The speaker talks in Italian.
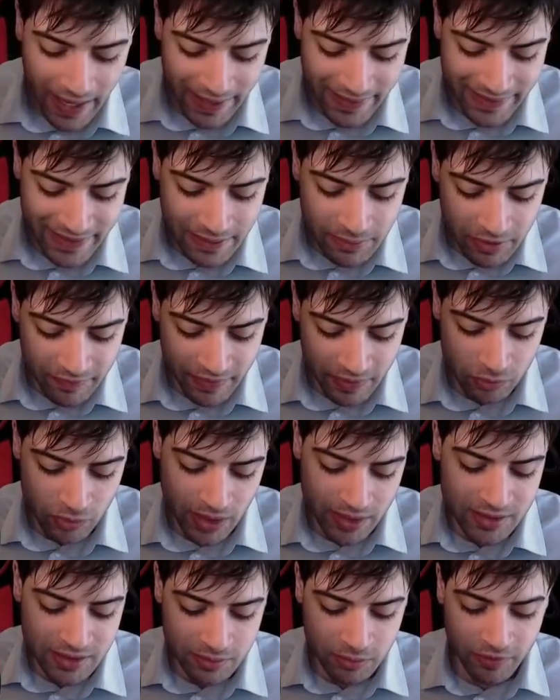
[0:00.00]
andiamo un
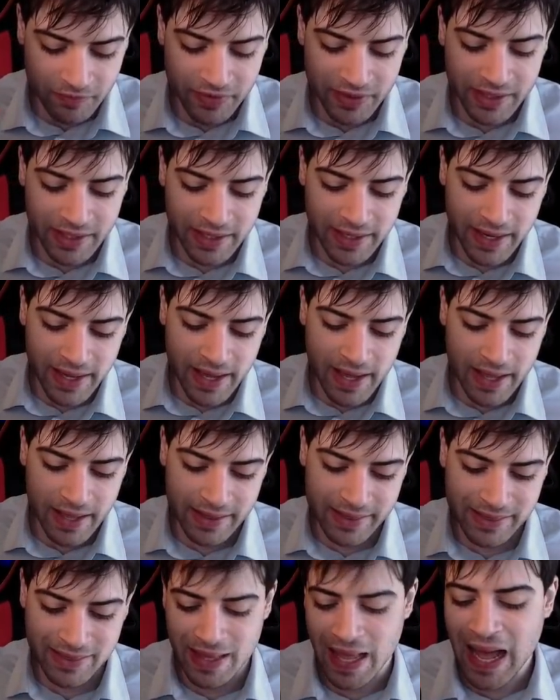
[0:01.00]
attimo a vedere
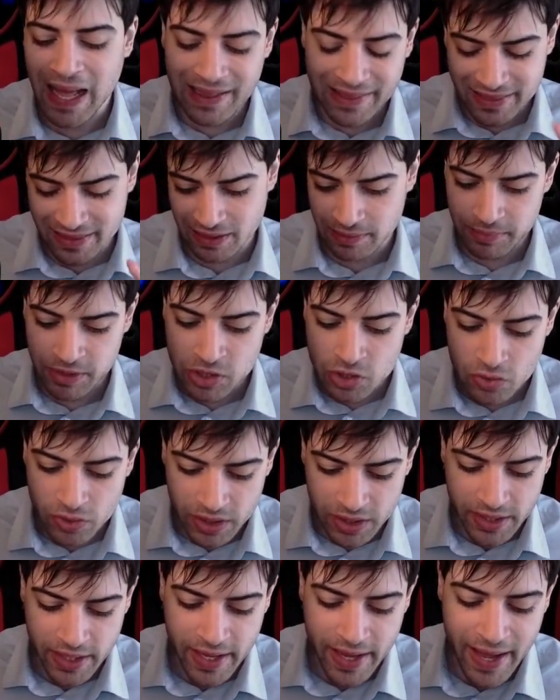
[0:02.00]
altre
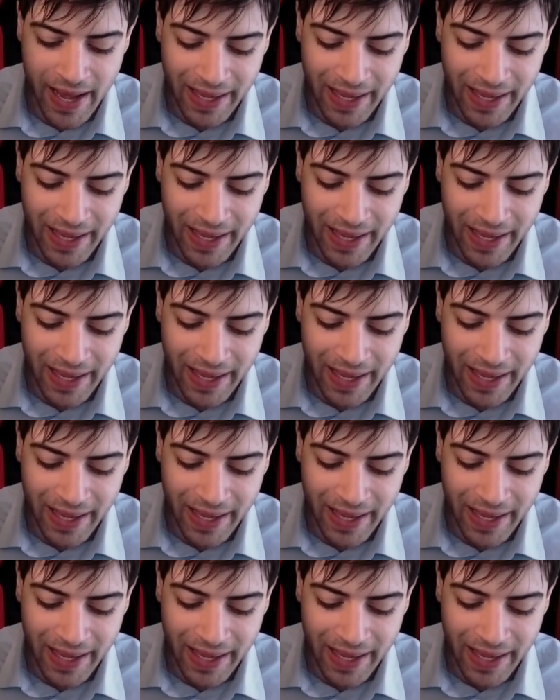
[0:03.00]
migliorie,